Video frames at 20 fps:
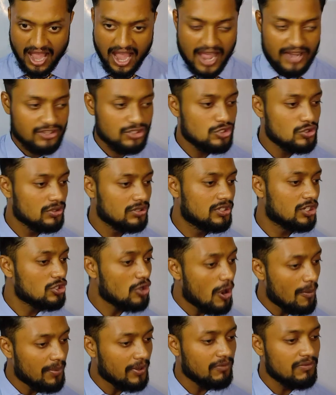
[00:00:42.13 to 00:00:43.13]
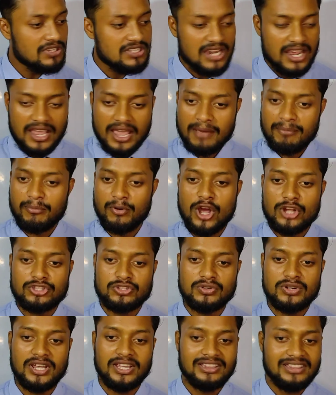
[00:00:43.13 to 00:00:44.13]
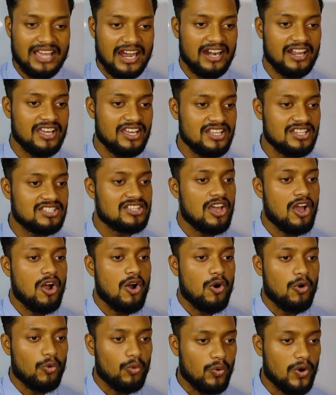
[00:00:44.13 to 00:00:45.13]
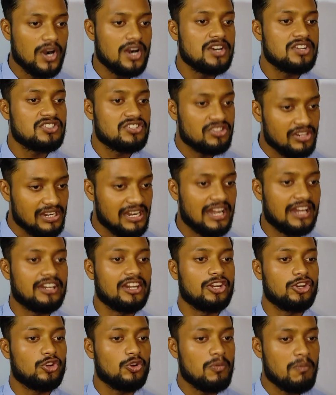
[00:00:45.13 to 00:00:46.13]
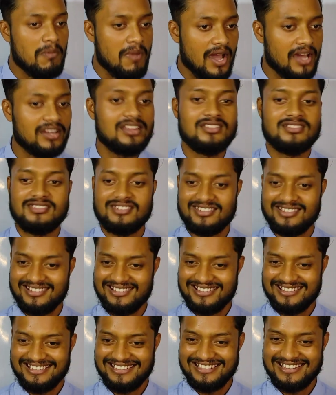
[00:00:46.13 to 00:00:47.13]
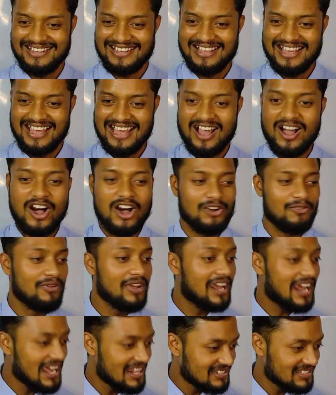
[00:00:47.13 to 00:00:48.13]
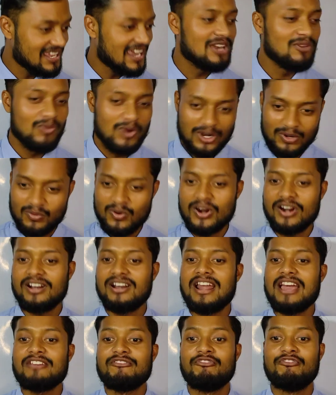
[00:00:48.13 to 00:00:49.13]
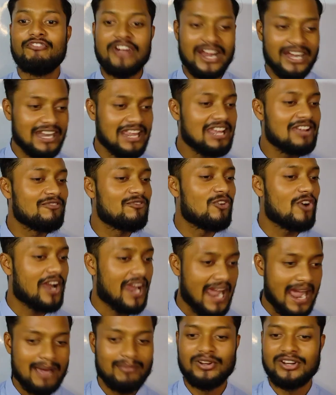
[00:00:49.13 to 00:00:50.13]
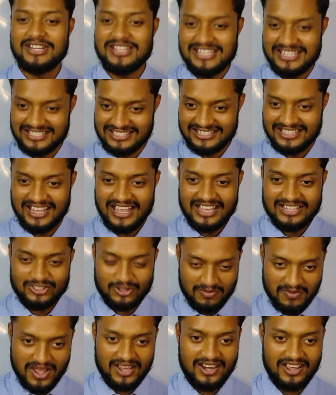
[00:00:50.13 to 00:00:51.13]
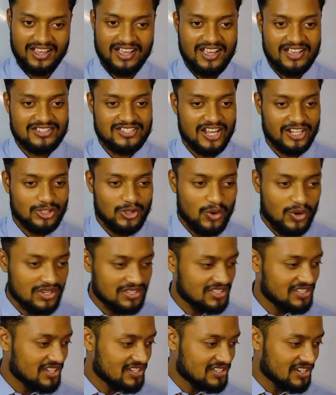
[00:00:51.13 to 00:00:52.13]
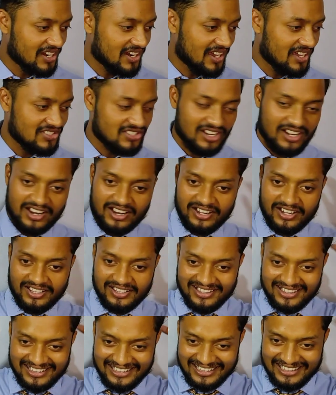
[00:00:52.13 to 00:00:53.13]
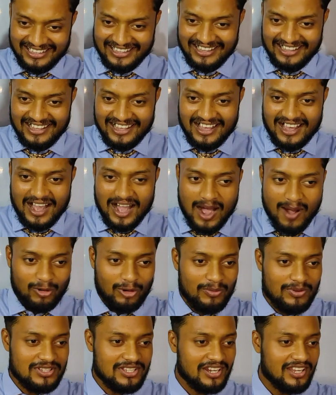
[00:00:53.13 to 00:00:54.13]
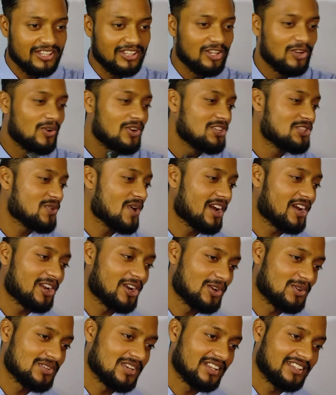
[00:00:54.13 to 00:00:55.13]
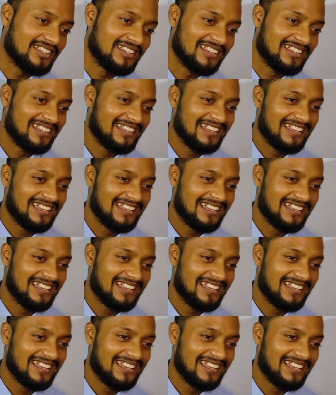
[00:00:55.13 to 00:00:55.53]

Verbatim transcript: एंड टू द टॉपिक विच आई हैव ब्रॉड टूडे दैट इज words related to marriage और वी कैन से इन वन वर्ड लाइक वेडिंग वोकेबलरीज समझ में आ रहा है शादियों का सीजन चल रहा है चल रहा है नहीं yes, yes. आप लोग में से कितने लोग इन्जॉय कर रहे हो शादी